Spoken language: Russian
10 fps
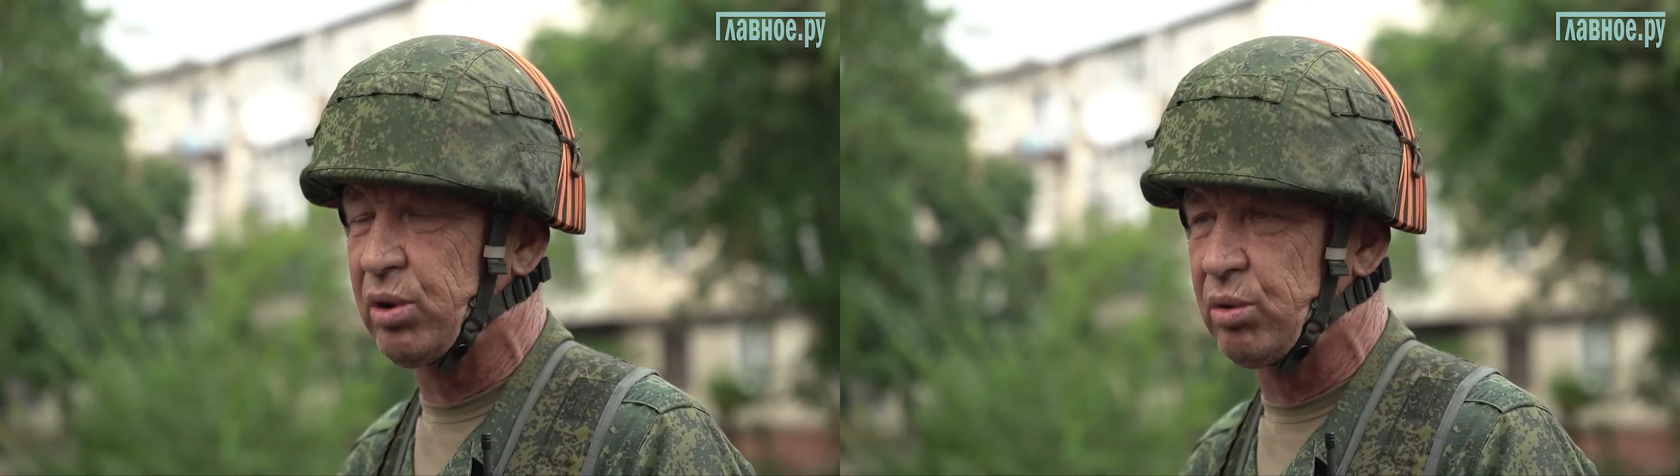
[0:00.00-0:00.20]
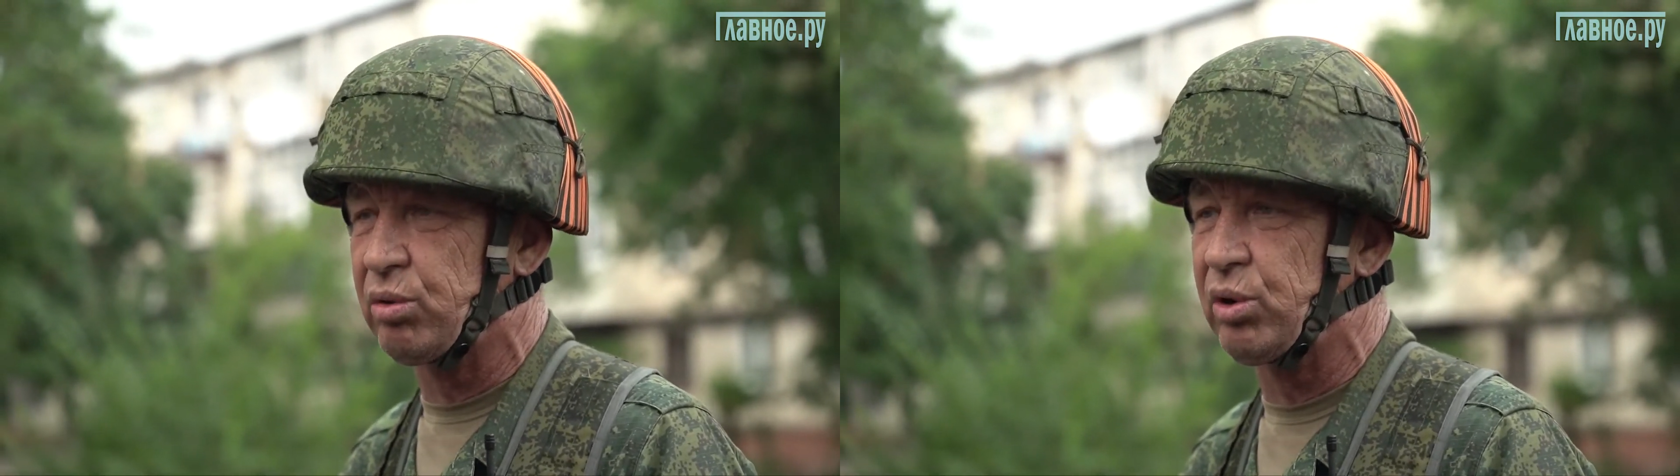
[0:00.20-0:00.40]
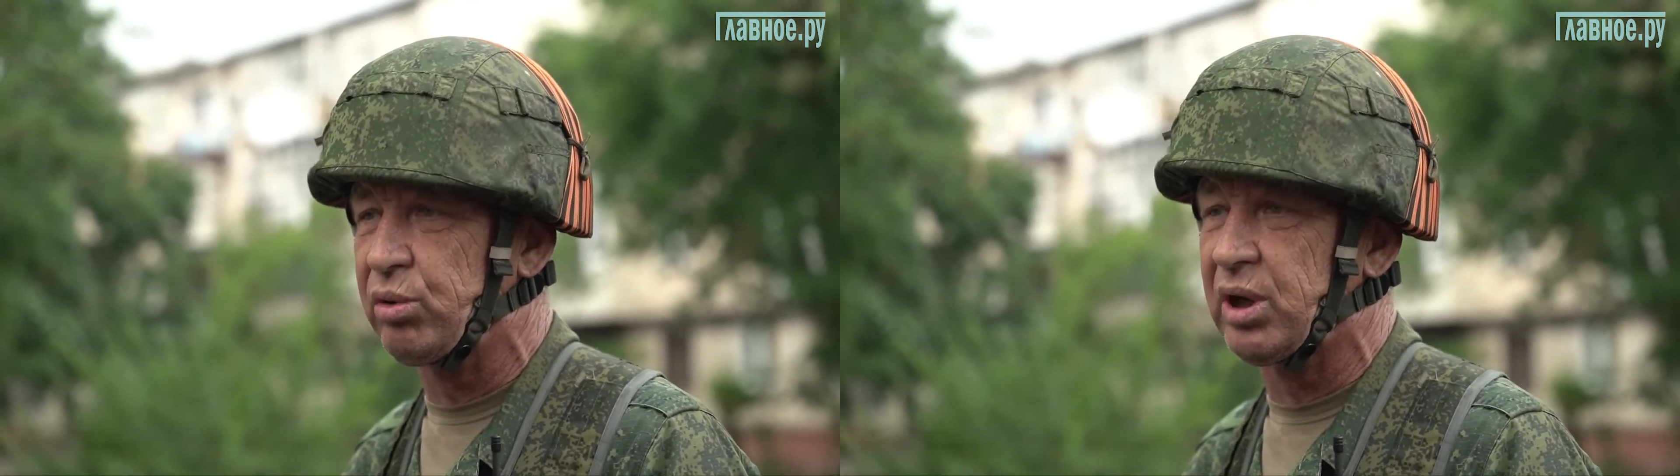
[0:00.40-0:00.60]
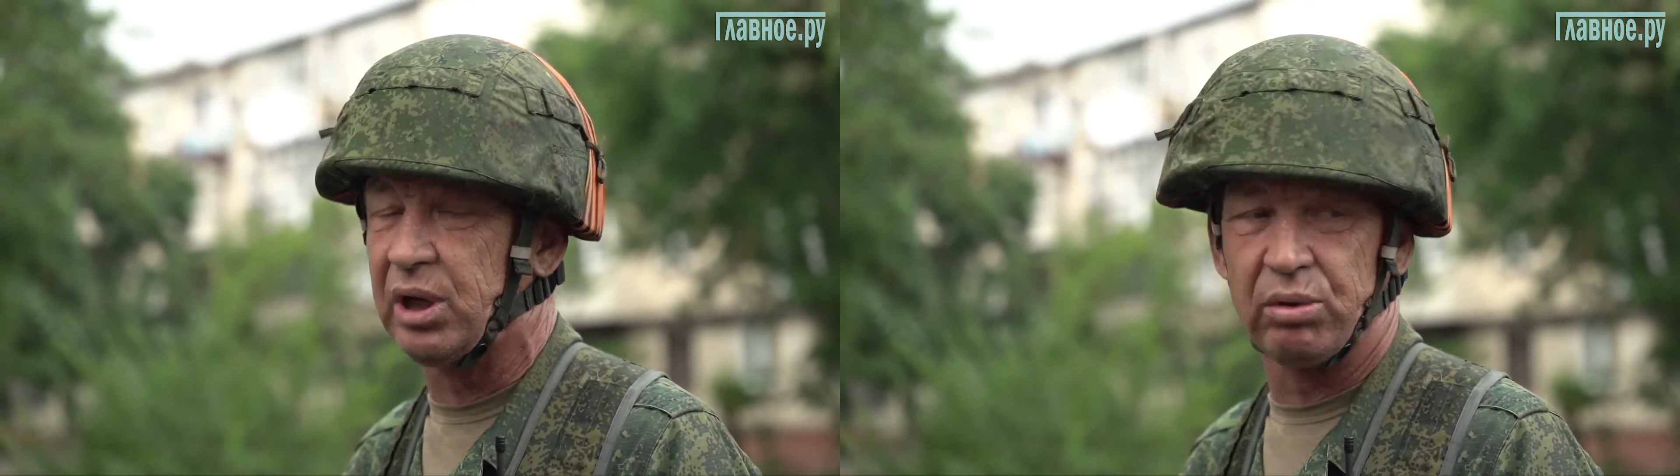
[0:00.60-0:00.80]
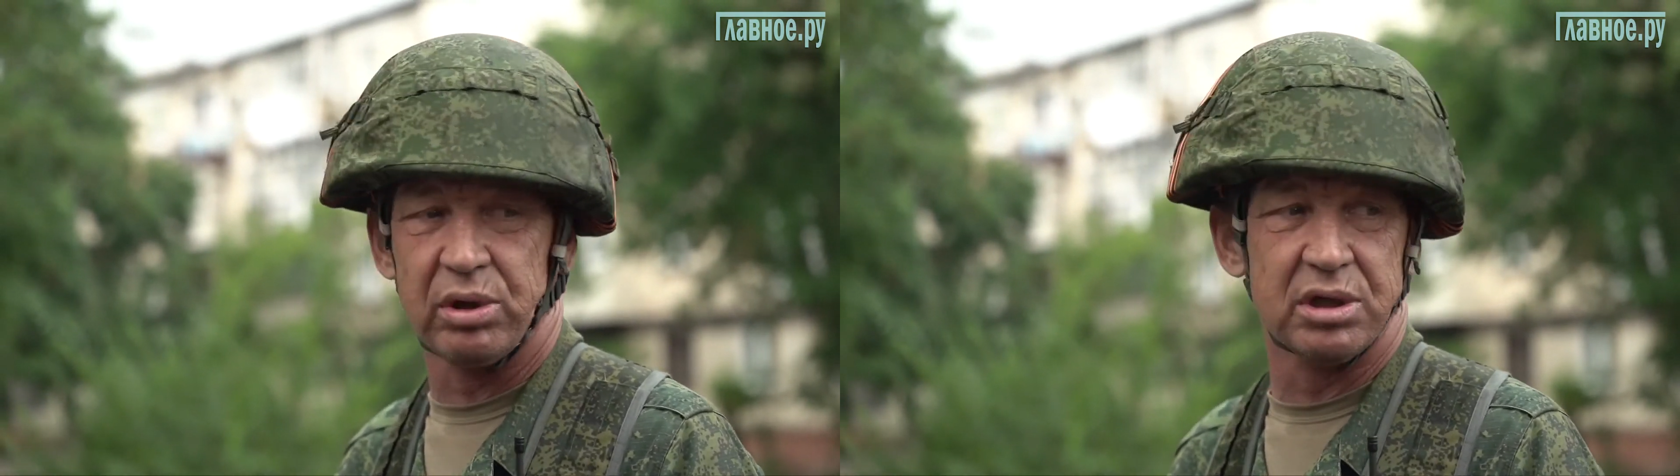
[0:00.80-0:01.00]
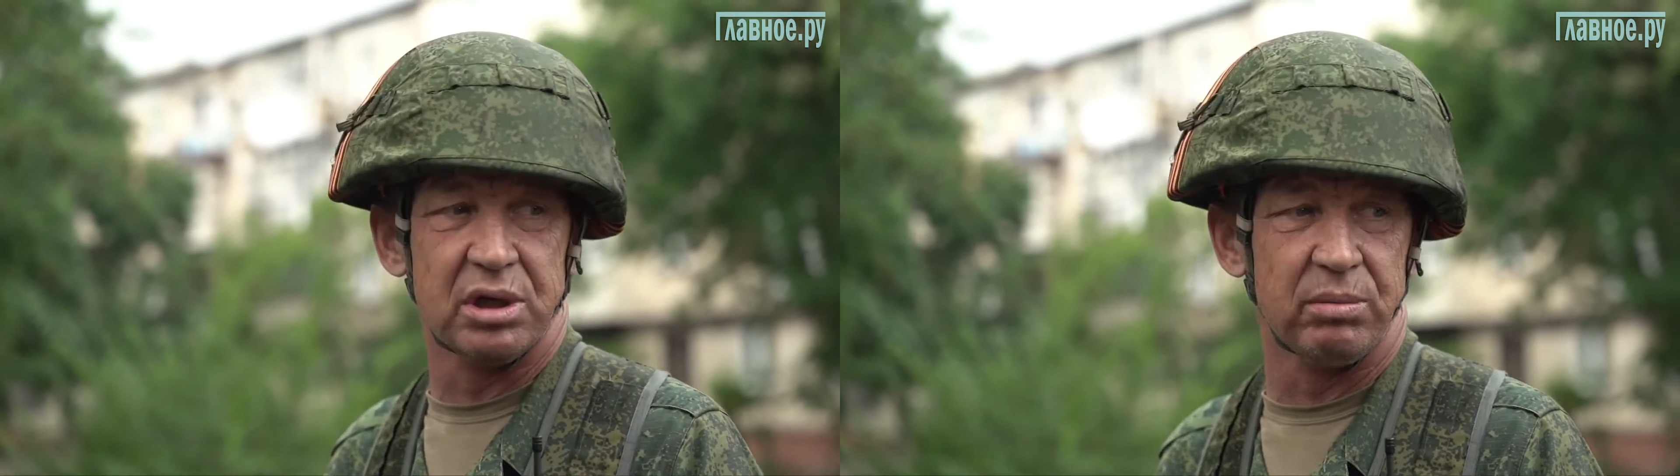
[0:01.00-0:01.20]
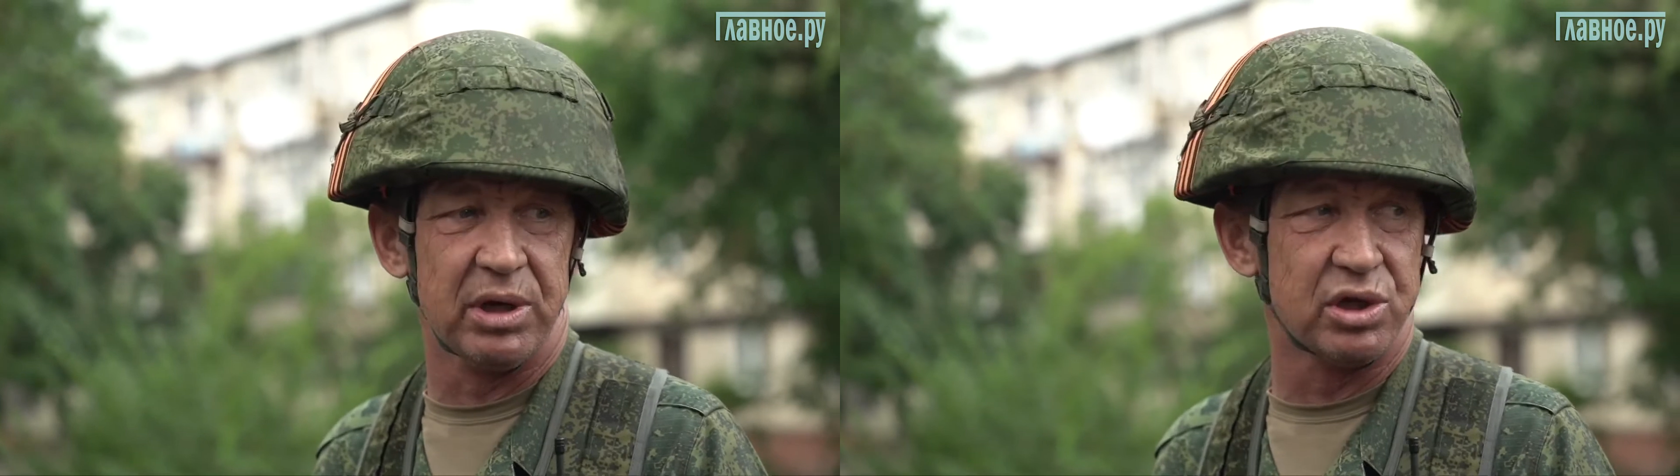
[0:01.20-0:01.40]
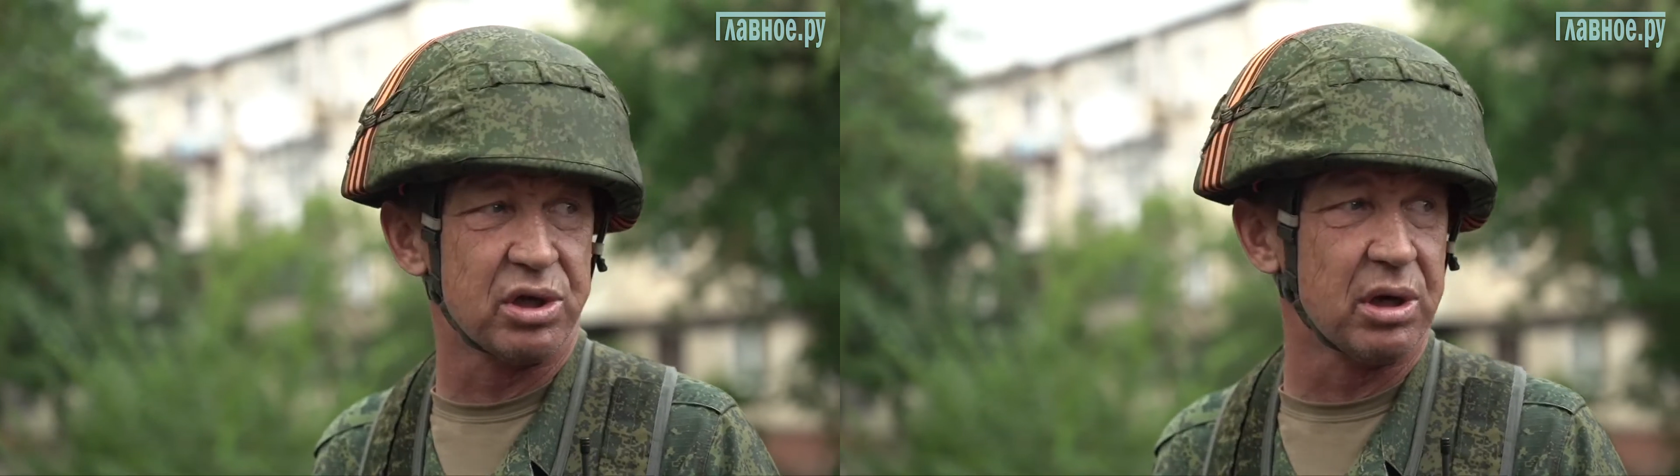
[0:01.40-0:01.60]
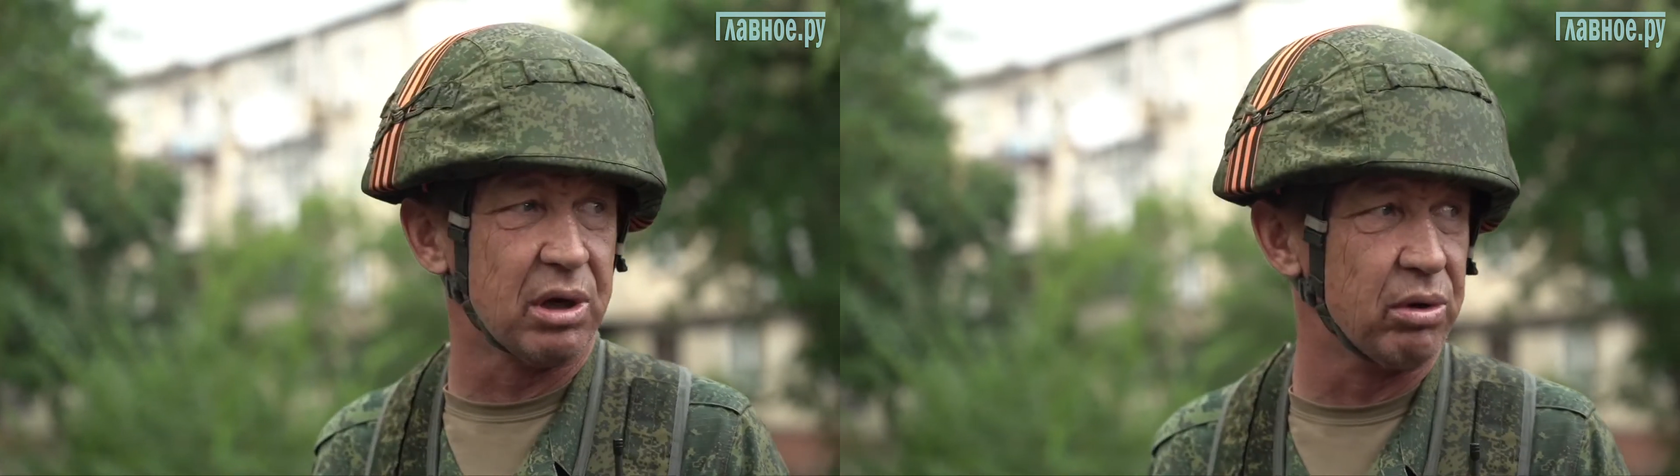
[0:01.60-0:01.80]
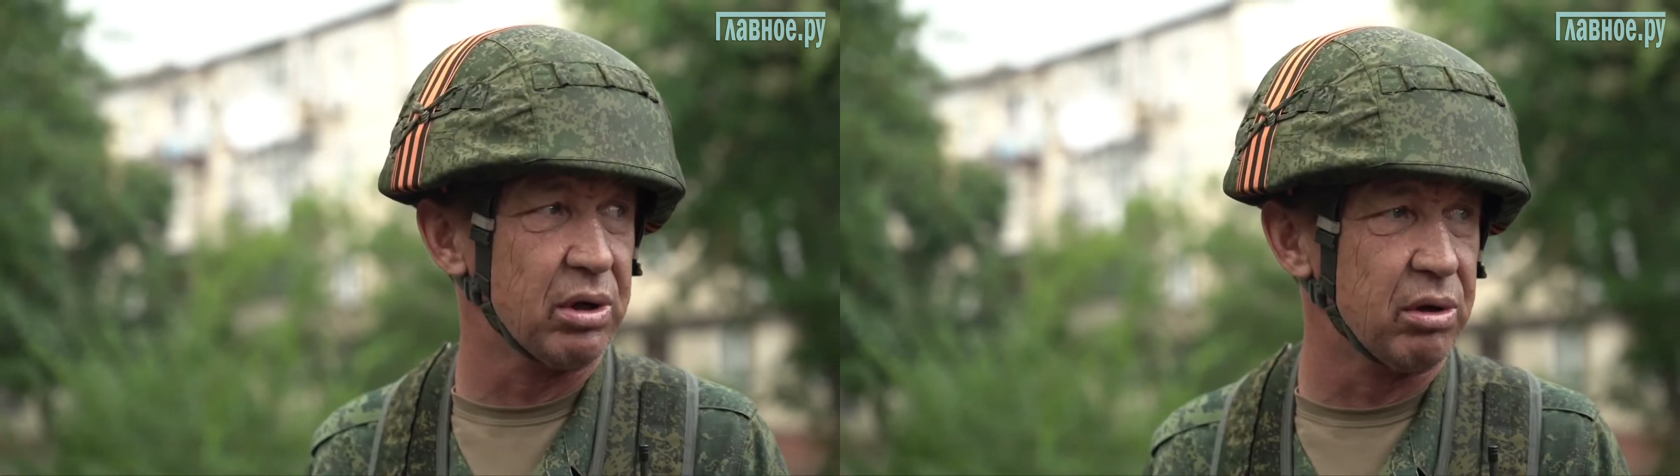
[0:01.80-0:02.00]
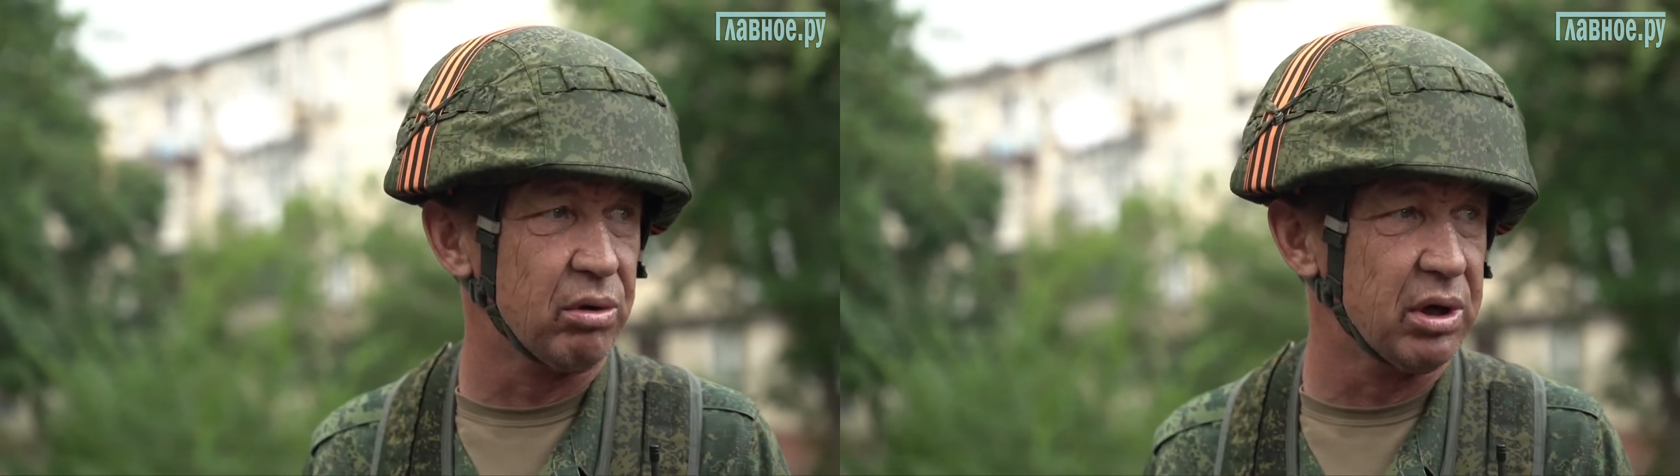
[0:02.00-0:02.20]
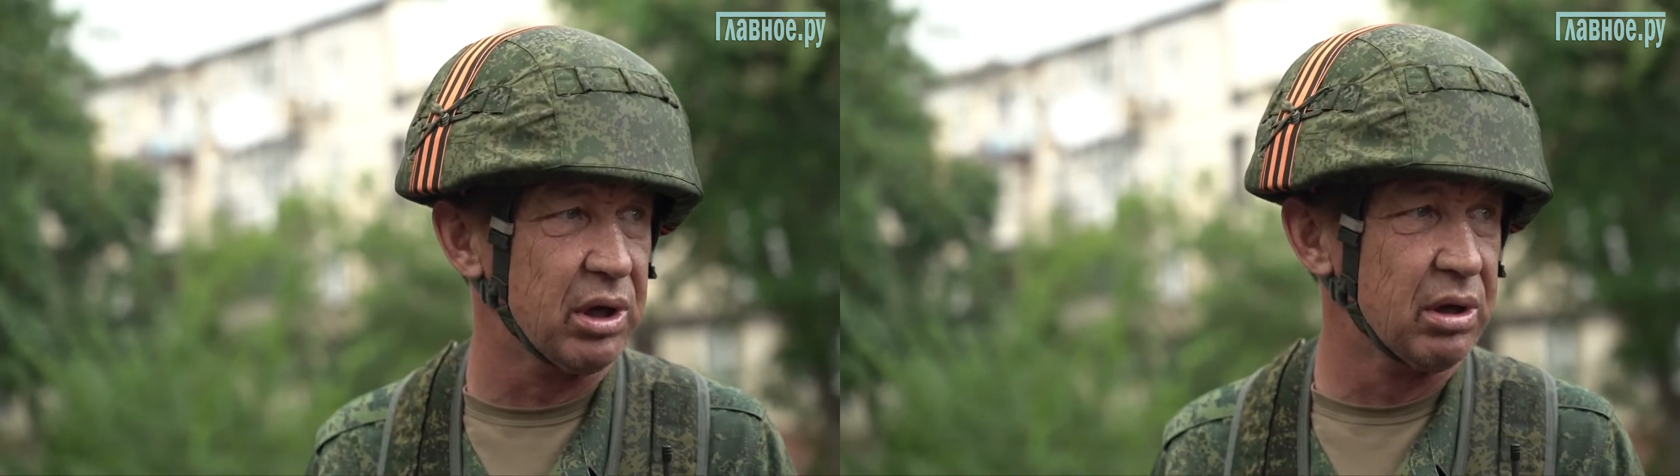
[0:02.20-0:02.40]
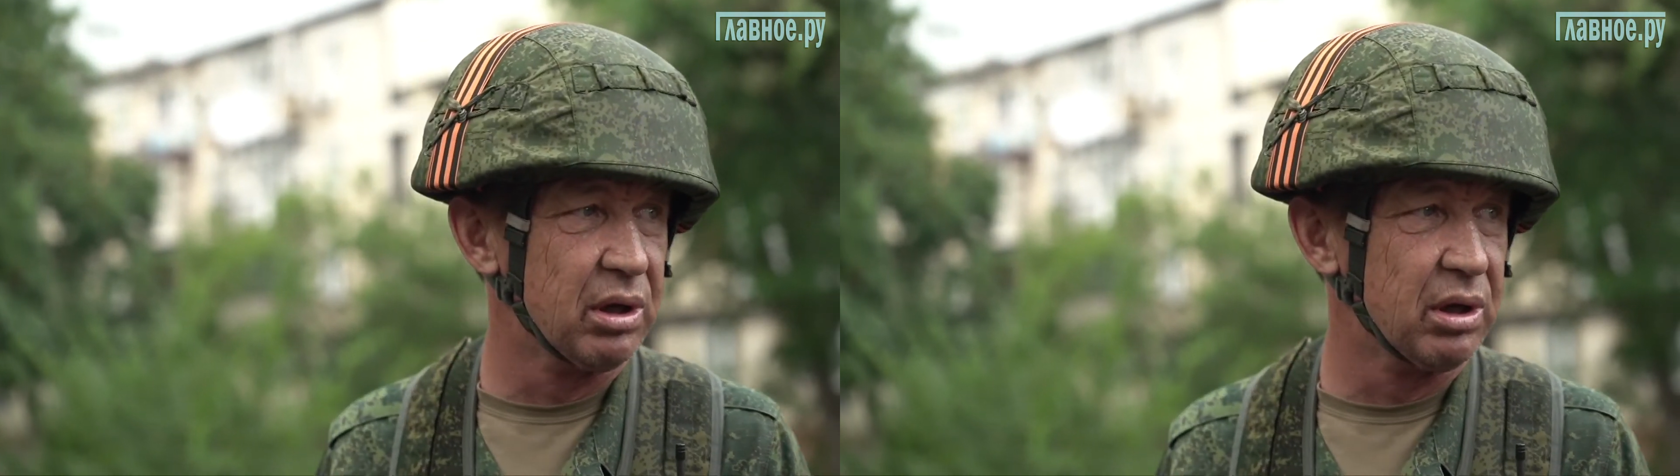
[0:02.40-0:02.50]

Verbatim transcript: но люди, которые занимаются, хоронят людей.